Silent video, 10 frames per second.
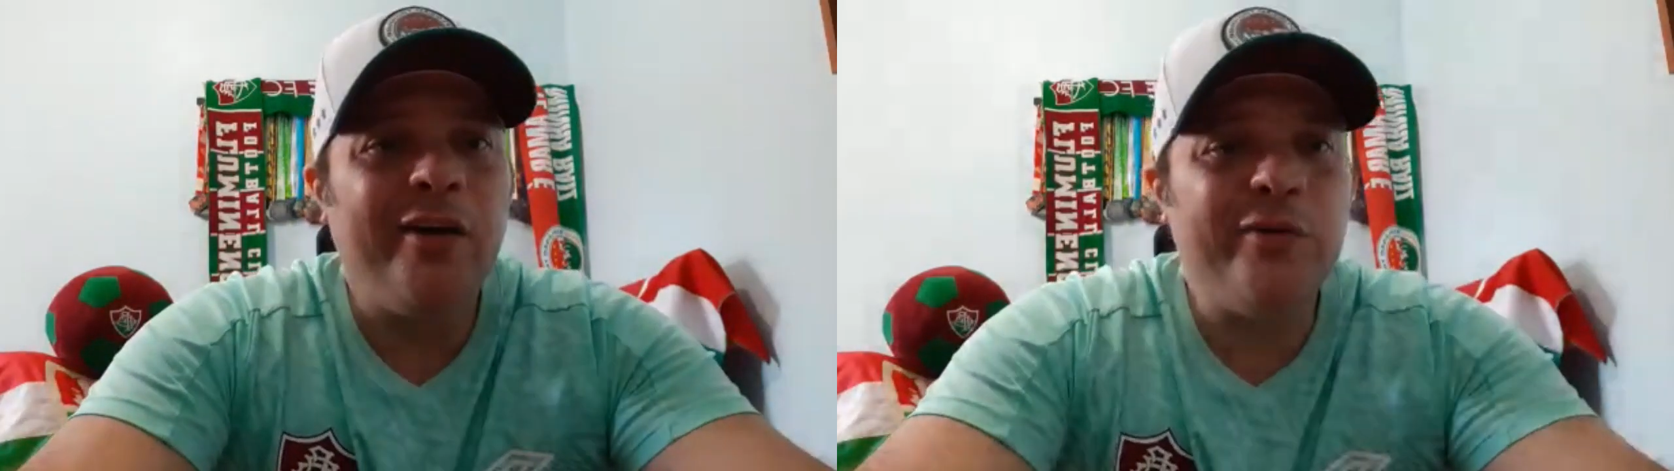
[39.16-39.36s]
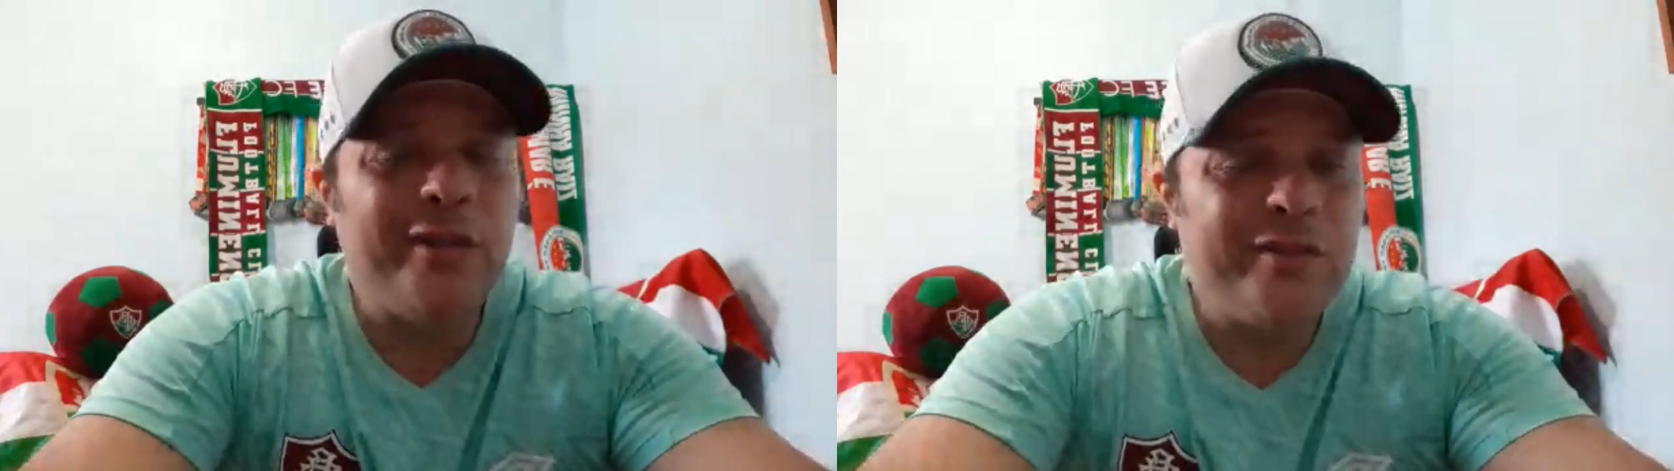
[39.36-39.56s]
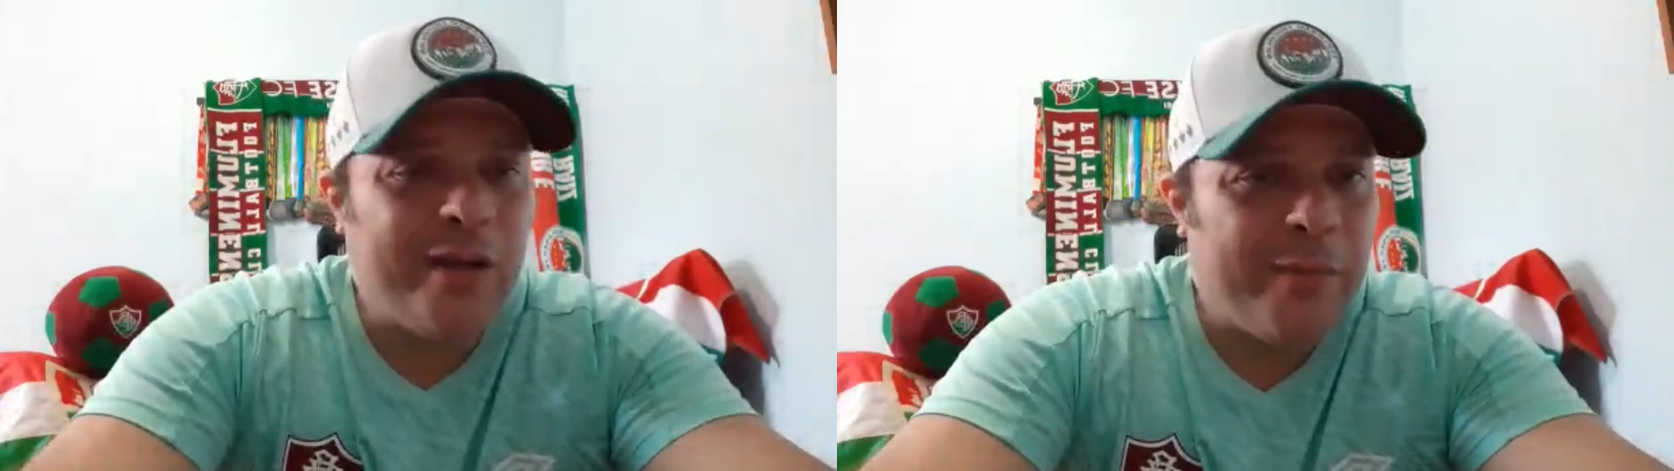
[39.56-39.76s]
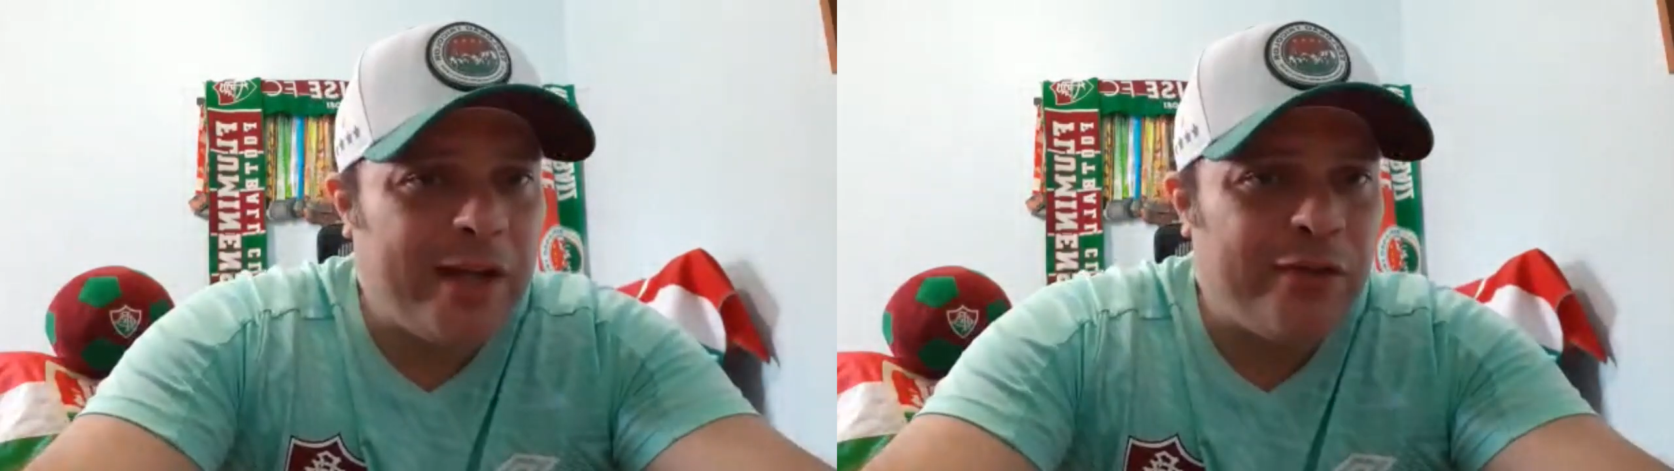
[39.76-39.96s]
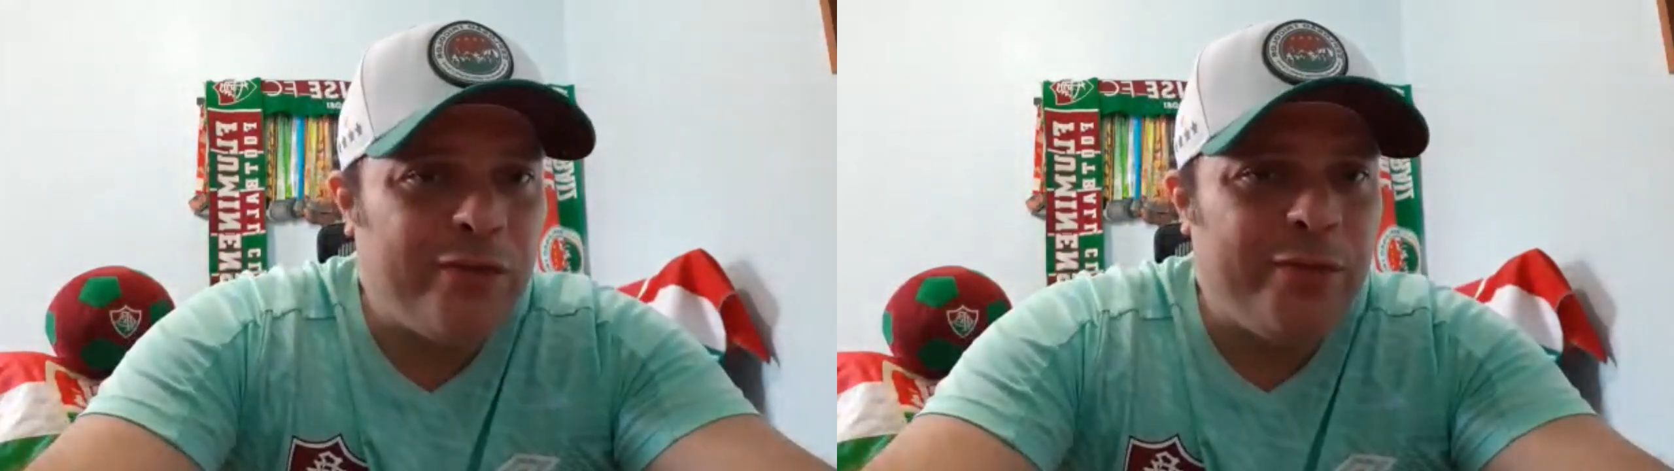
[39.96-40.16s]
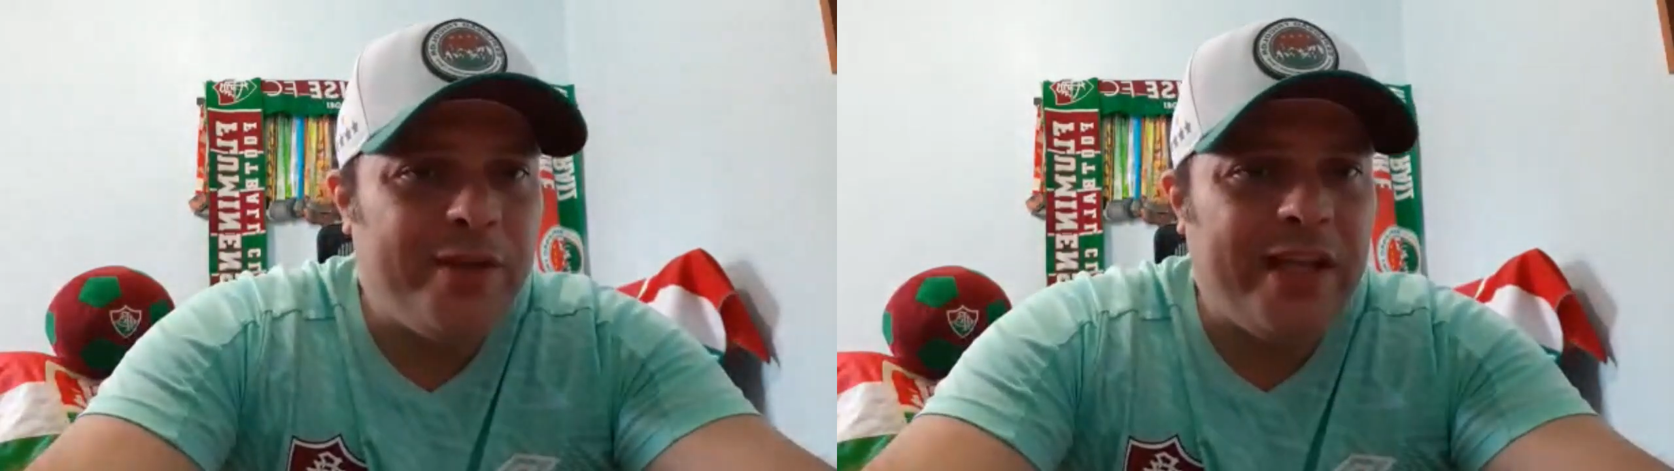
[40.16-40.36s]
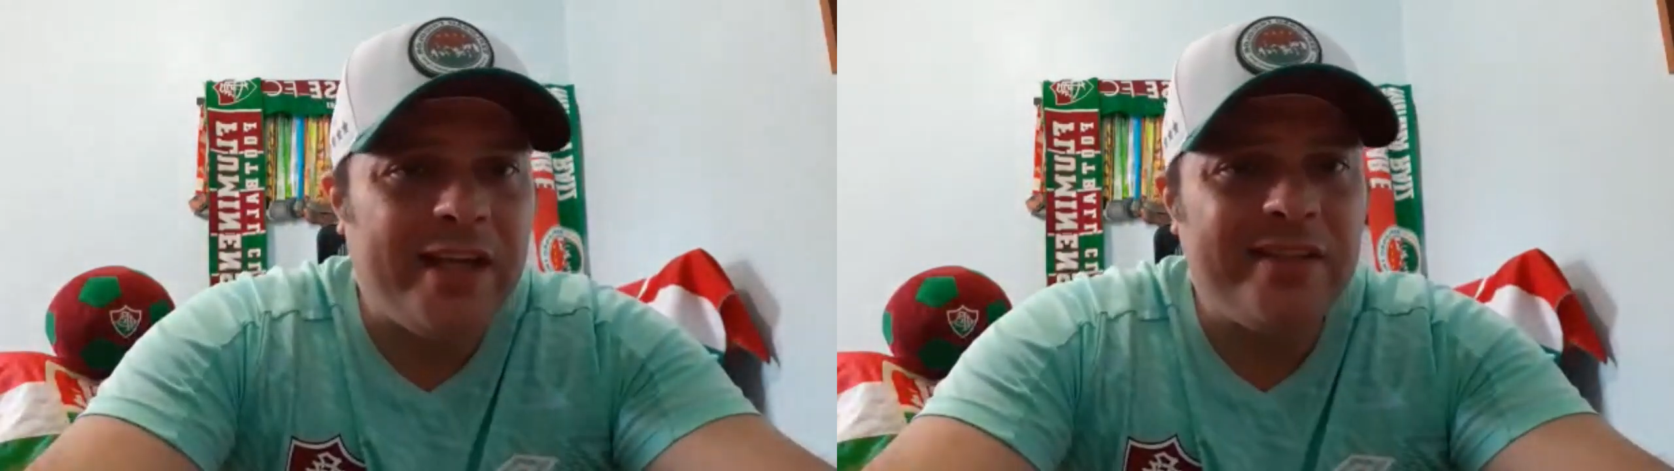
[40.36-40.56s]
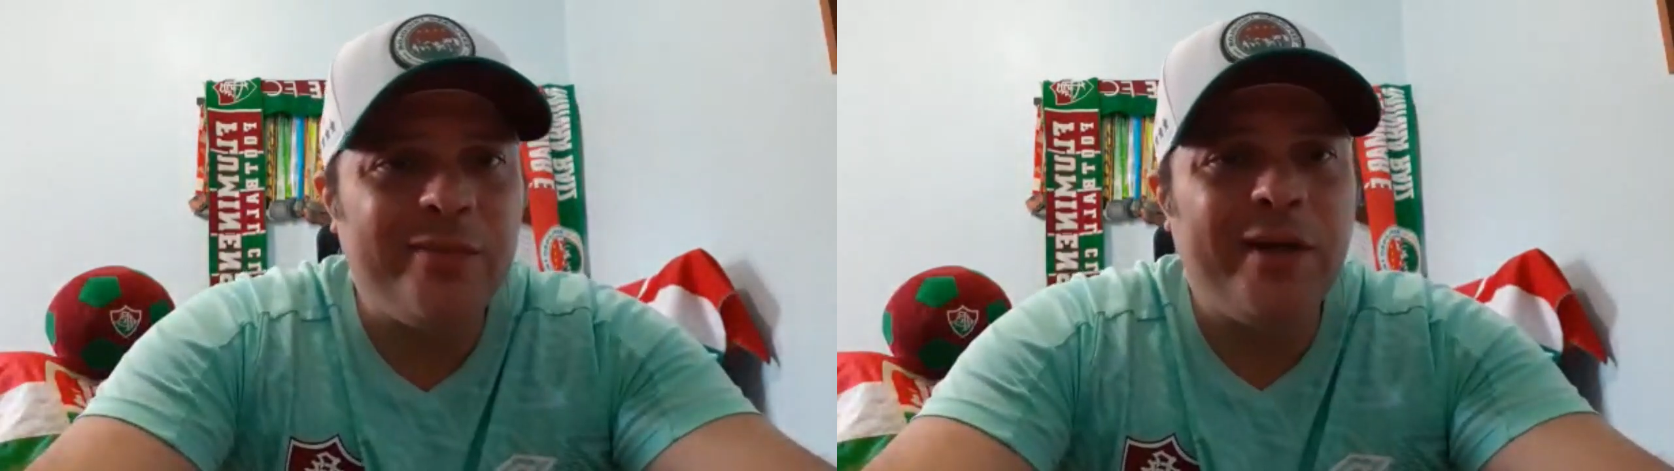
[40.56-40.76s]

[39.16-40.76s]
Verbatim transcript: ao nosso amado Fluminense,